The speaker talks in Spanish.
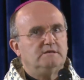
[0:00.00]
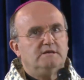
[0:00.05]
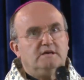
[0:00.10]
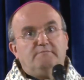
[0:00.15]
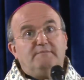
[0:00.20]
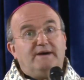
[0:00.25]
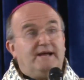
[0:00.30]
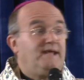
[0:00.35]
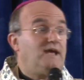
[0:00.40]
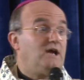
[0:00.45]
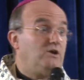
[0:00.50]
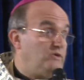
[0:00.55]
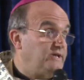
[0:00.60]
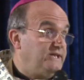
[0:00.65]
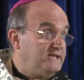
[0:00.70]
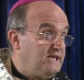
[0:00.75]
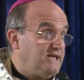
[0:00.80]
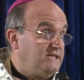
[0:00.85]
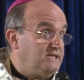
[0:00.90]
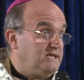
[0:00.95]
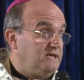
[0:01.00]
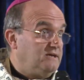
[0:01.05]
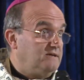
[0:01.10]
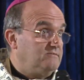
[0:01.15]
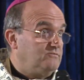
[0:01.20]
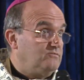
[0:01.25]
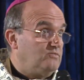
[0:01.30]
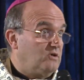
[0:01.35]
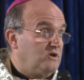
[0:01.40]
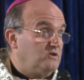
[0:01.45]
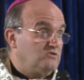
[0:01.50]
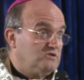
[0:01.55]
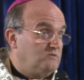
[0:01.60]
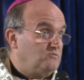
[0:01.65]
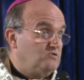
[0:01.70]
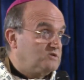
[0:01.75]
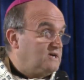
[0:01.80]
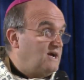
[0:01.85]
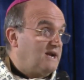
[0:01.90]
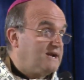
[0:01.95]
Y María lo entiende, porque
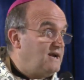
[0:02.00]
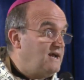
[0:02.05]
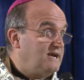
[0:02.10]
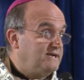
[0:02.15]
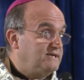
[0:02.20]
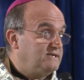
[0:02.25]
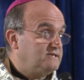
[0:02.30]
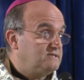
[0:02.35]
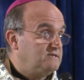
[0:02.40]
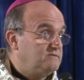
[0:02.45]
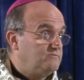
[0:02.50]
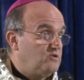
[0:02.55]
somos carnales,